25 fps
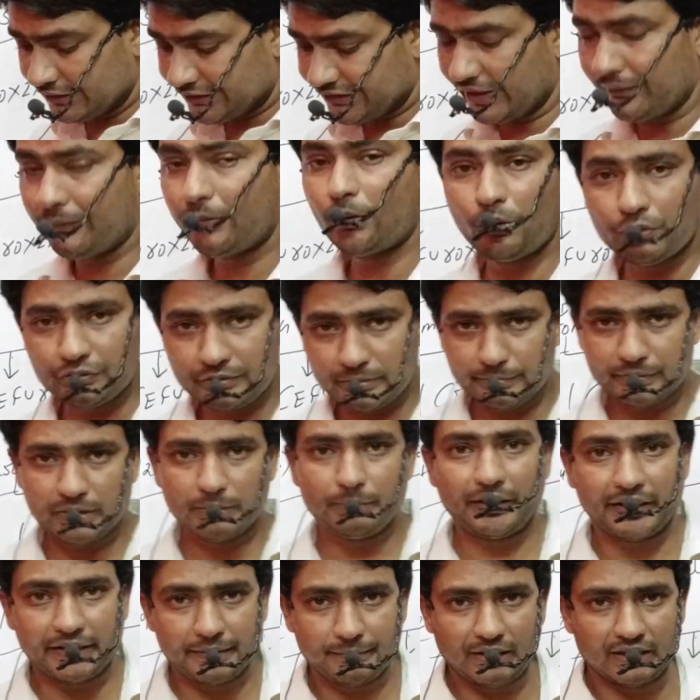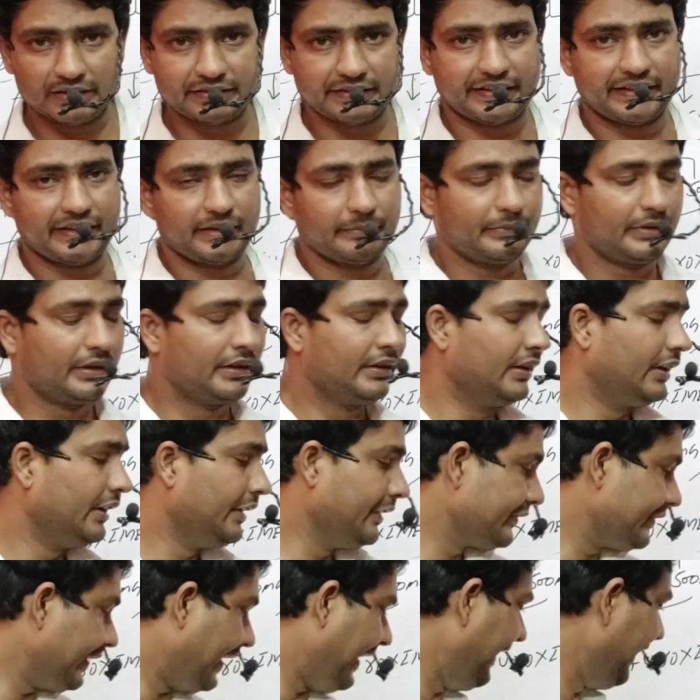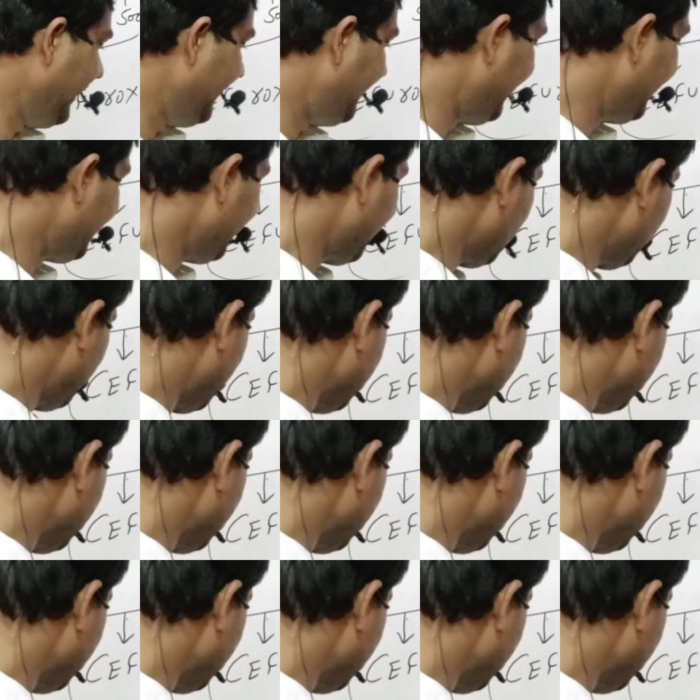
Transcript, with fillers: सेफ्रोक्सिम के बारे में बात करें अभी साइड इफेक्ट अगर